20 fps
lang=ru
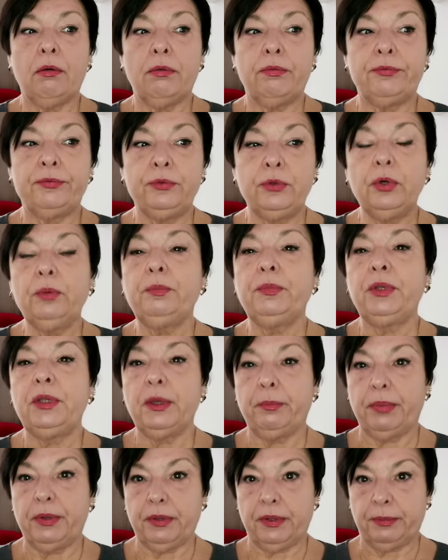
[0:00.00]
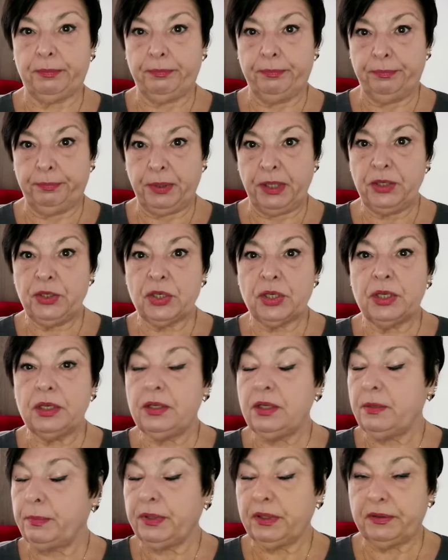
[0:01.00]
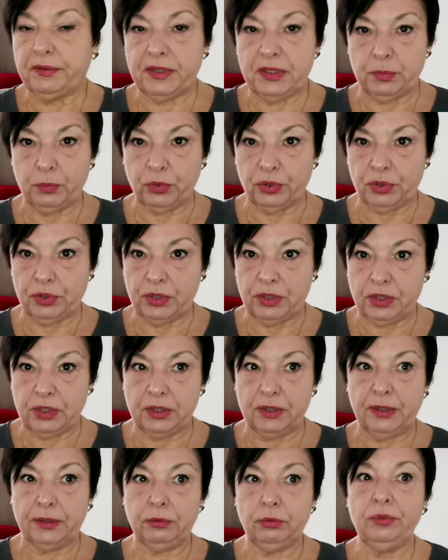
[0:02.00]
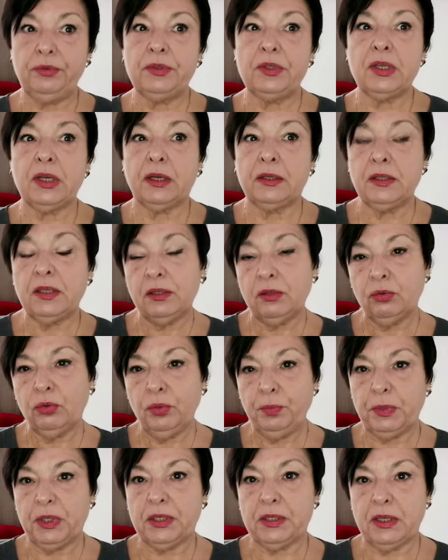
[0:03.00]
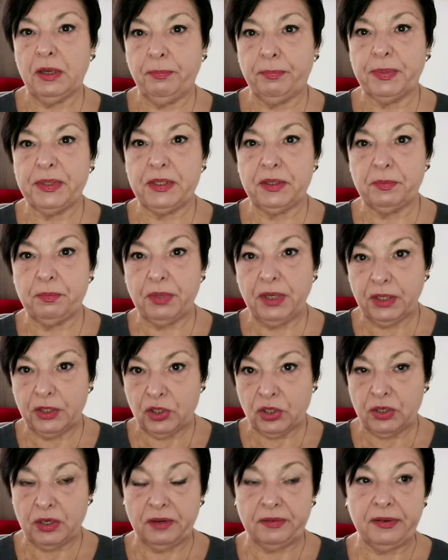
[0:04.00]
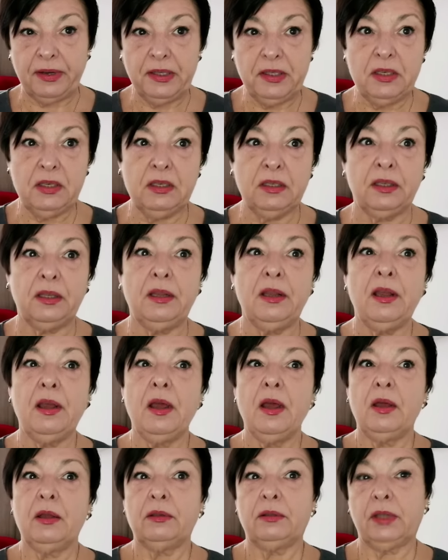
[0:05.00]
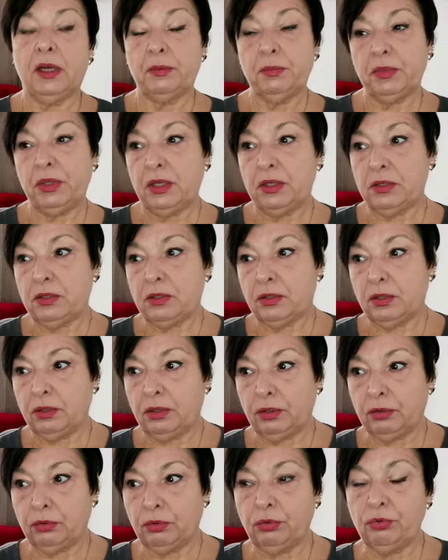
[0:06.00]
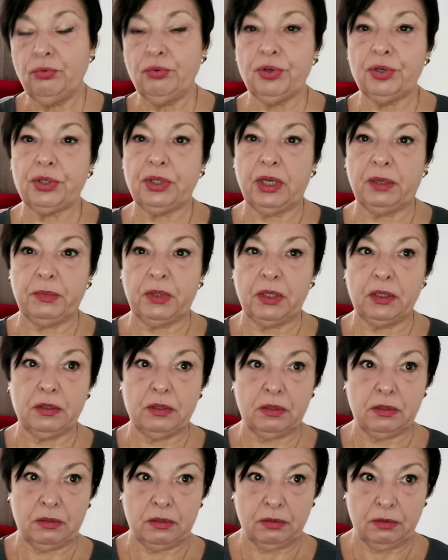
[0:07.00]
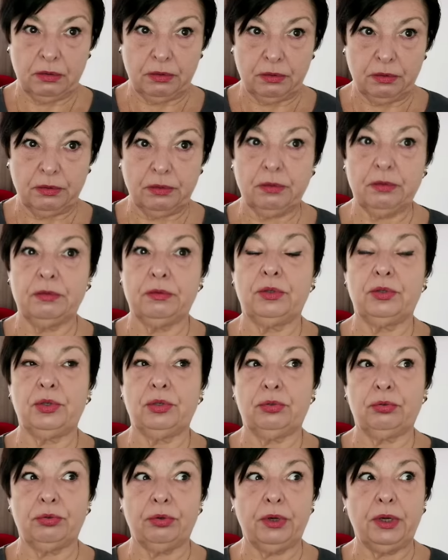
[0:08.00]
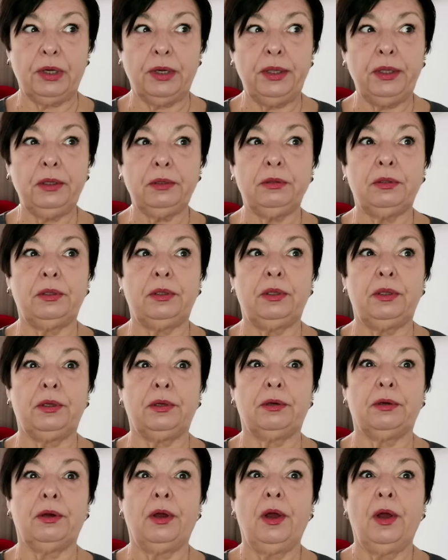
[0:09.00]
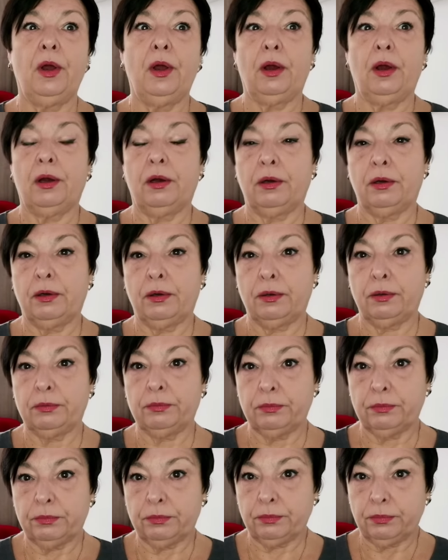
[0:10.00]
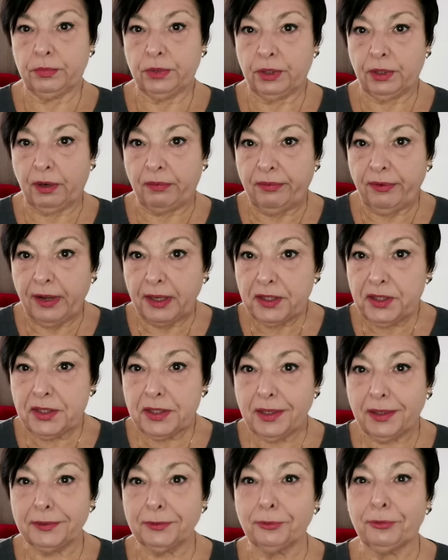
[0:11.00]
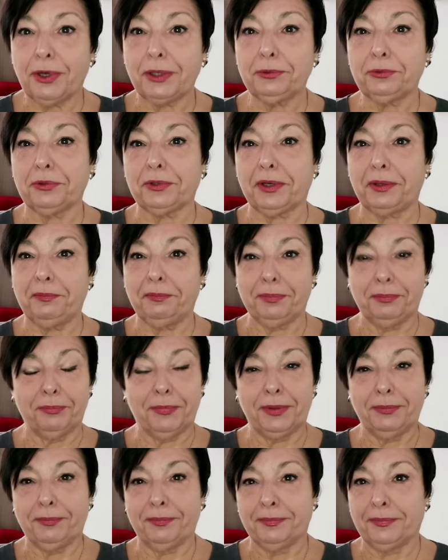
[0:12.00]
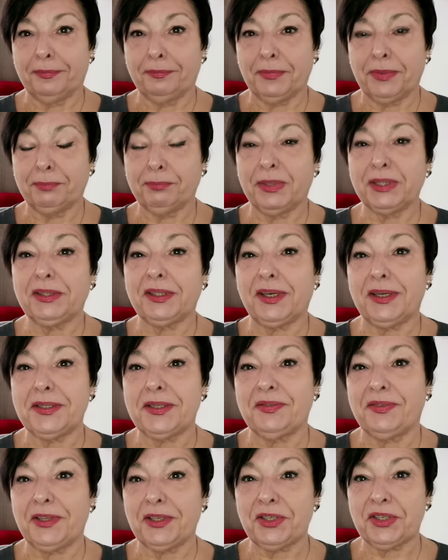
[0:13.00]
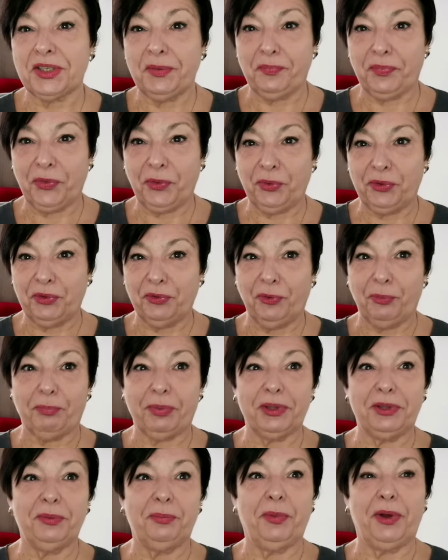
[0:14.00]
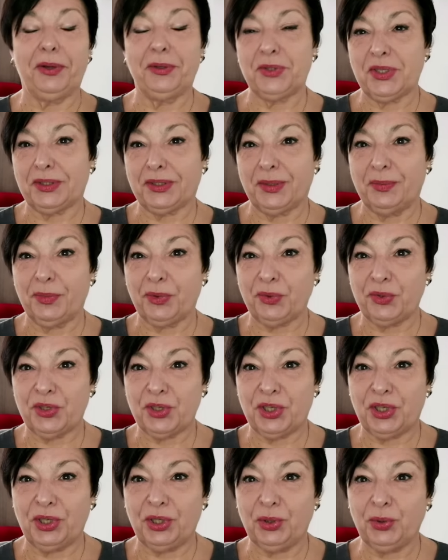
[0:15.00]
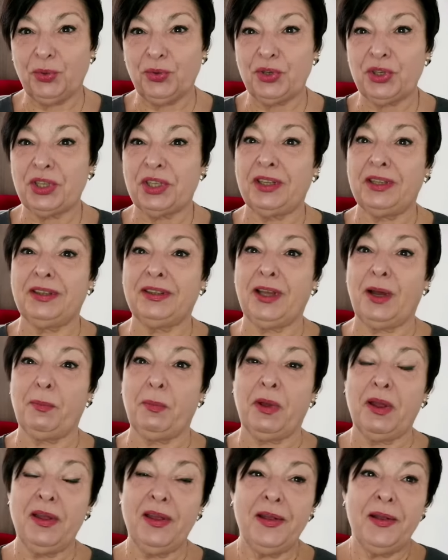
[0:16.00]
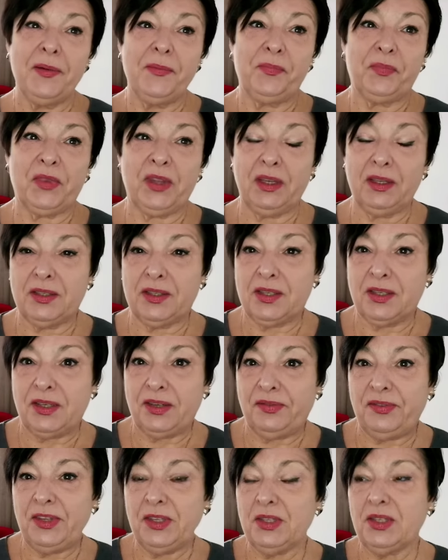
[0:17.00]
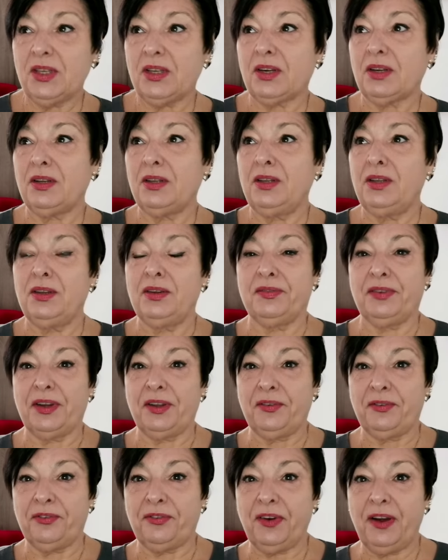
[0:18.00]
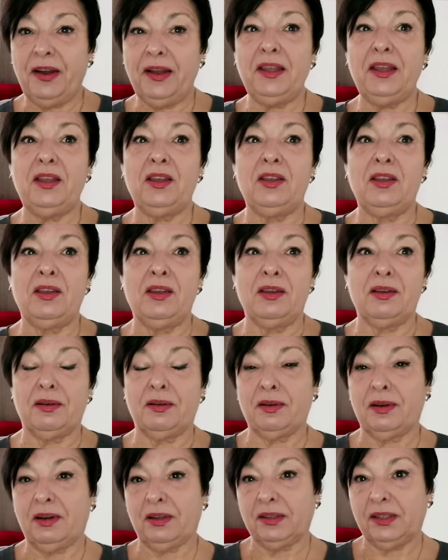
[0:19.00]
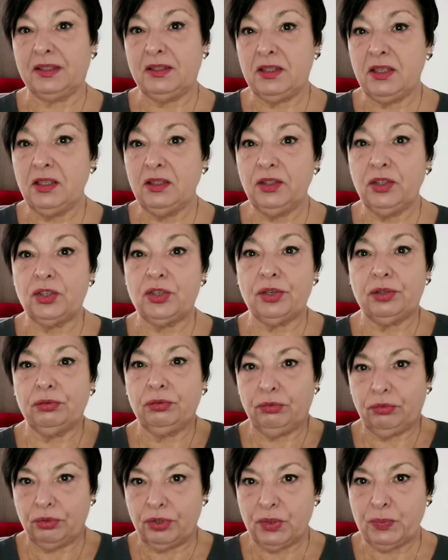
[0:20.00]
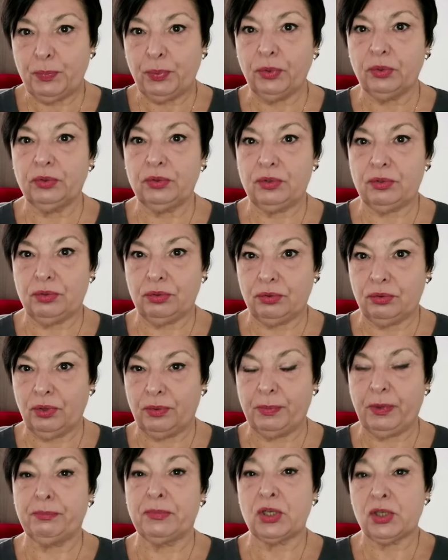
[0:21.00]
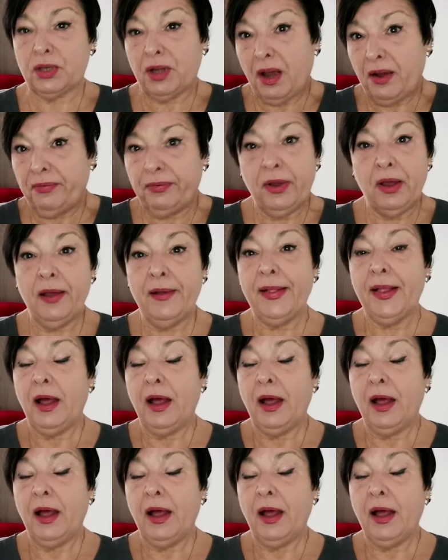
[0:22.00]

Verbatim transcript: в нем не было печки, не было возможности готовить, хотя домик сам по себе очаровательный. Там есть э, душ, там есть э, значит, туалет и э, кровать, у которой матрас волшебный, у него поднимаются там ручки и ножки, и там э, телевизор, и Wi-Fi, и холодильничек. Ну, то есть полностью дома шкаф,